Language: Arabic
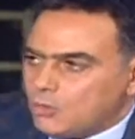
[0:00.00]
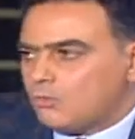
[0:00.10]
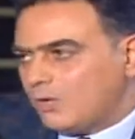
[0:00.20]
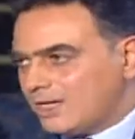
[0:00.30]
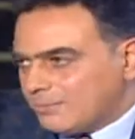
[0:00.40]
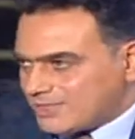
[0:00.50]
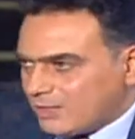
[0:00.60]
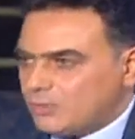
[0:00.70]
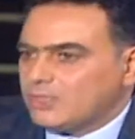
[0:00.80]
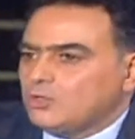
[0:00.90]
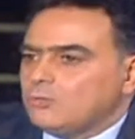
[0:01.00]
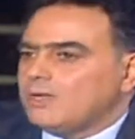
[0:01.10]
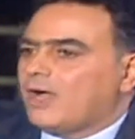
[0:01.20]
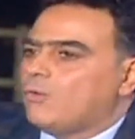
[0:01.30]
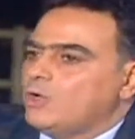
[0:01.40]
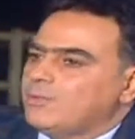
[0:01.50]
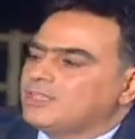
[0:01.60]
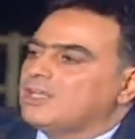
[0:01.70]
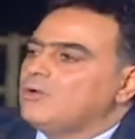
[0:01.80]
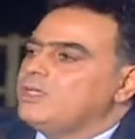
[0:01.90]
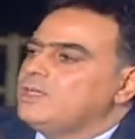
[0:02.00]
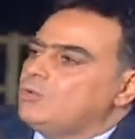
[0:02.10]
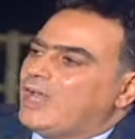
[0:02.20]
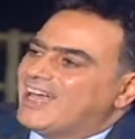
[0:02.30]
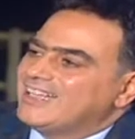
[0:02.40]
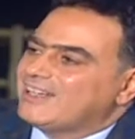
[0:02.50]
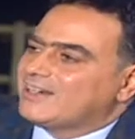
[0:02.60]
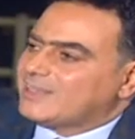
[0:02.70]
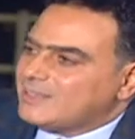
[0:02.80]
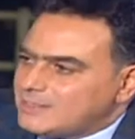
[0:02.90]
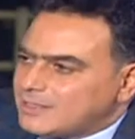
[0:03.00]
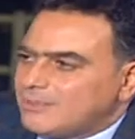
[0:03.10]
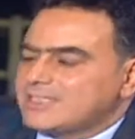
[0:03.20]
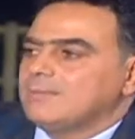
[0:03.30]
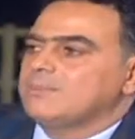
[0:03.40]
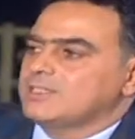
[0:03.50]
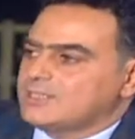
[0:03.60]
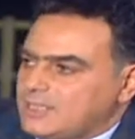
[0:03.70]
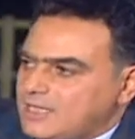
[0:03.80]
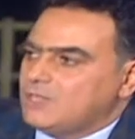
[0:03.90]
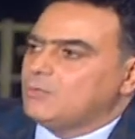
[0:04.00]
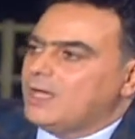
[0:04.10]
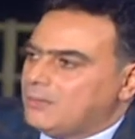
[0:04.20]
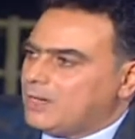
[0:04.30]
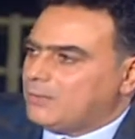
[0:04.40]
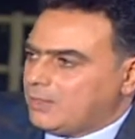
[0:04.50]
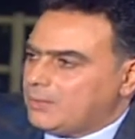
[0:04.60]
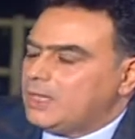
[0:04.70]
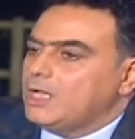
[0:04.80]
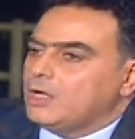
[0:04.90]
وانا بزود انه ويبطلوا يجيبوا الحاجات الرخيصه مثلا من الصين و و و